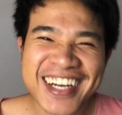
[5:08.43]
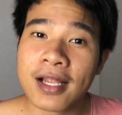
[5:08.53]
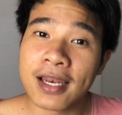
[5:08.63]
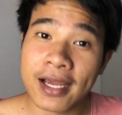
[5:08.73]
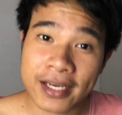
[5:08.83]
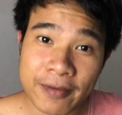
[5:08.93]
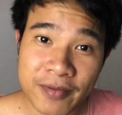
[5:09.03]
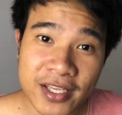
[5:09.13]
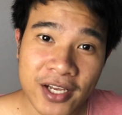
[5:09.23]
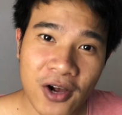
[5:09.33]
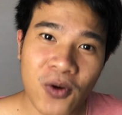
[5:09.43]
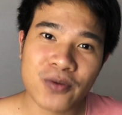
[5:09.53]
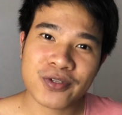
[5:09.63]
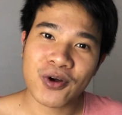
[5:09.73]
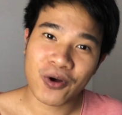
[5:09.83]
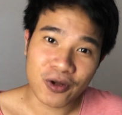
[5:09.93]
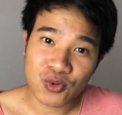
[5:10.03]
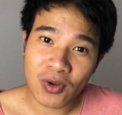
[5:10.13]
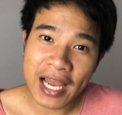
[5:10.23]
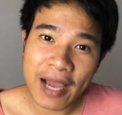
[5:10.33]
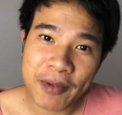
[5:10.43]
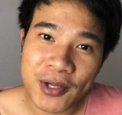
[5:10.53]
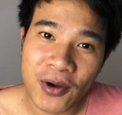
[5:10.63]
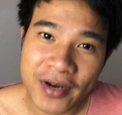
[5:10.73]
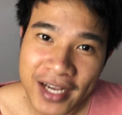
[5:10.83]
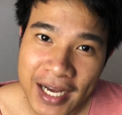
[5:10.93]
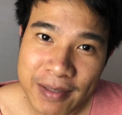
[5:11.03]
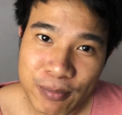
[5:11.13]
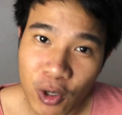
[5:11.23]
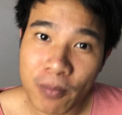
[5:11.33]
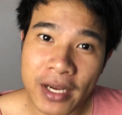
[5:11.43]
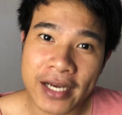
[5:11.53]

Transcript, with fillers: ในะคลิปนี้ก็คงต้องขอตัวลาไปก่อนนะครับ แล้วพบกันใหม่